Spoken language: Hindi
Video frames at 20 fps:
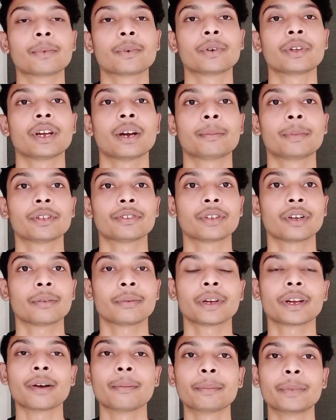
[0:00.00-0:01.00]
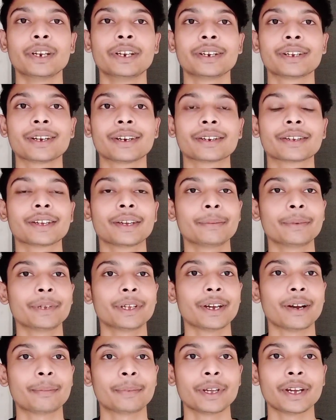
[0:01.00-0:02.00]
आपको यहाँ पे सर्वे कंप्लीट करके
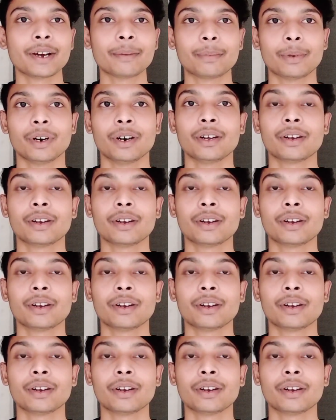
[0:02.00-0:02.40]
भी यहाँ पे आप